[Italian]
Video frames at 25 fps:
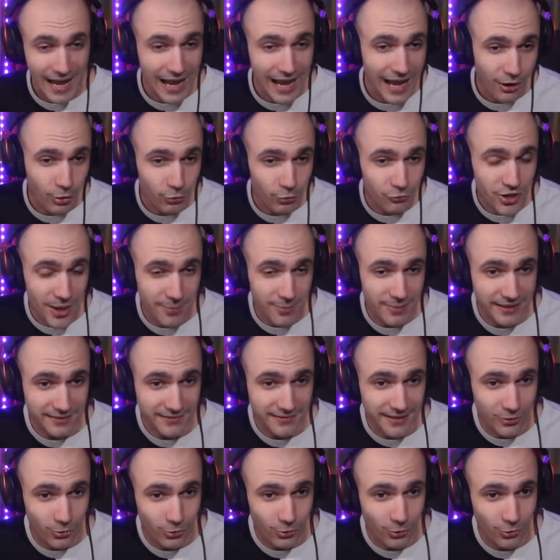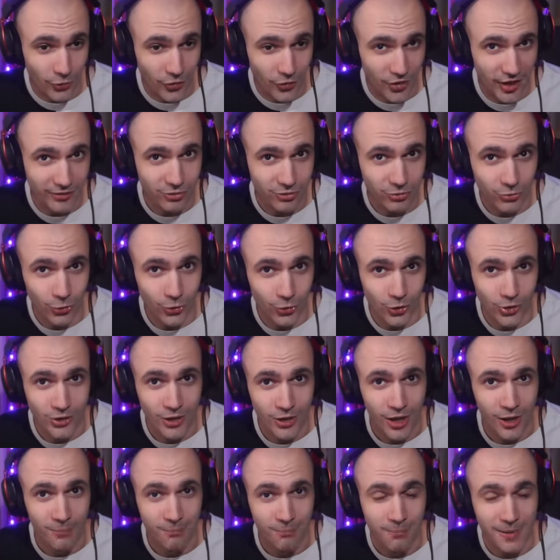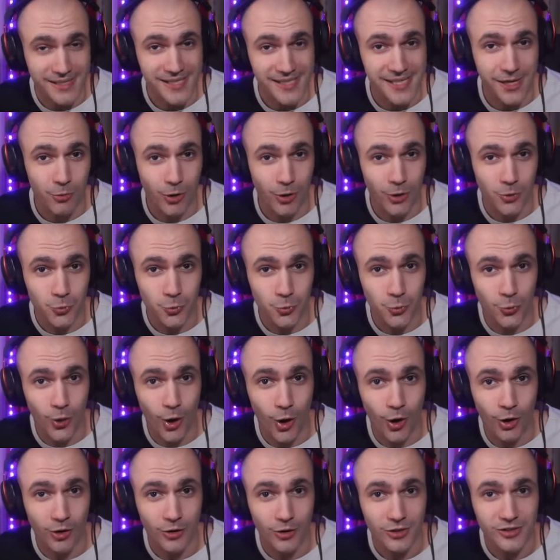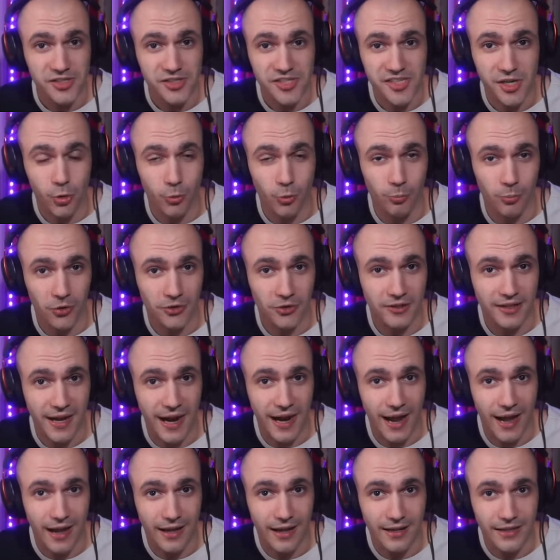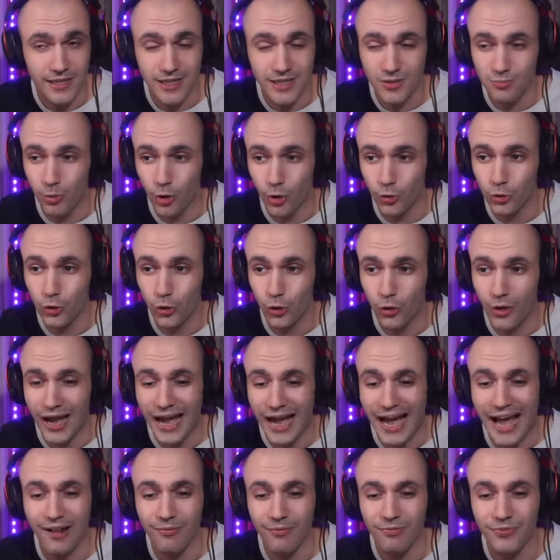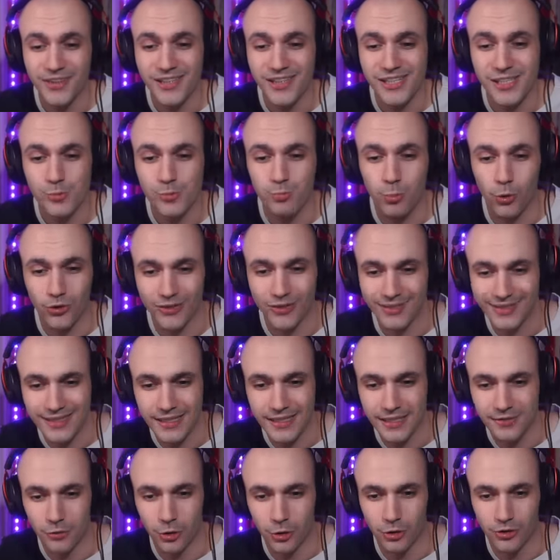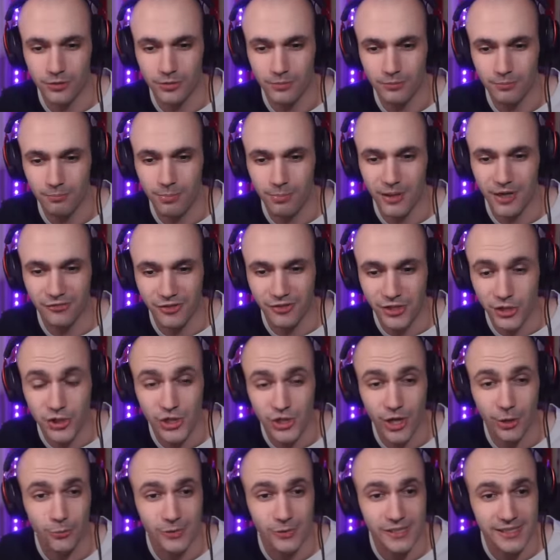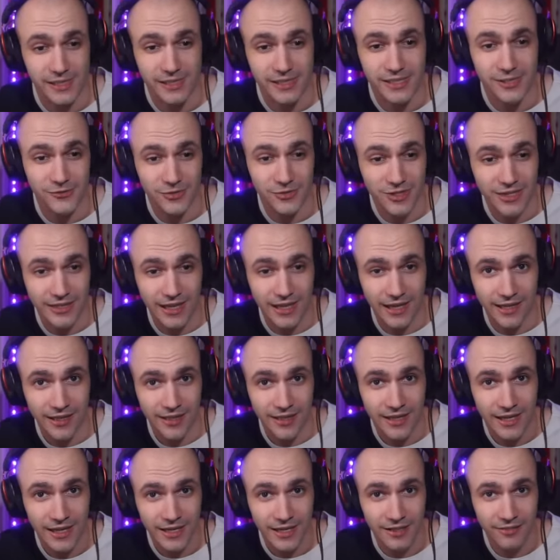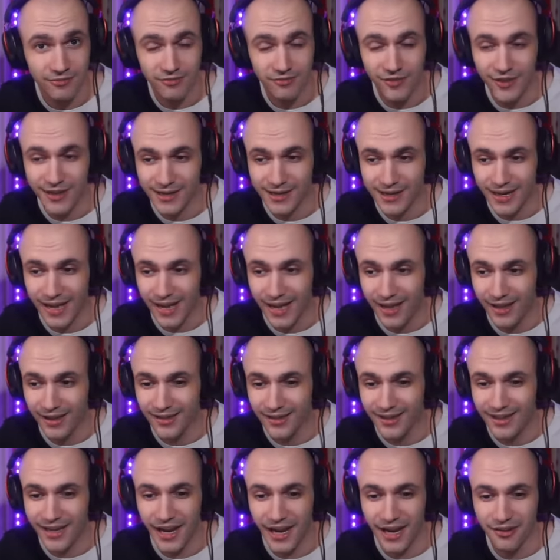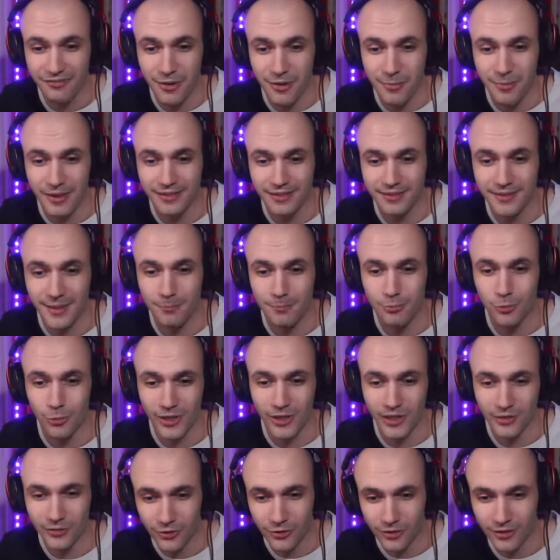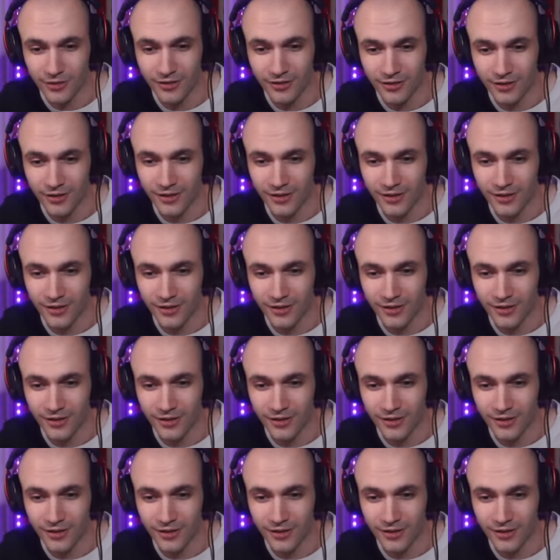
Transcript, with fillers: Ah, ovviamente non l'ho detto, ma se qualcuno si comporterà in modo antisportivo per vincere questa sfida, verrà gravemente punito.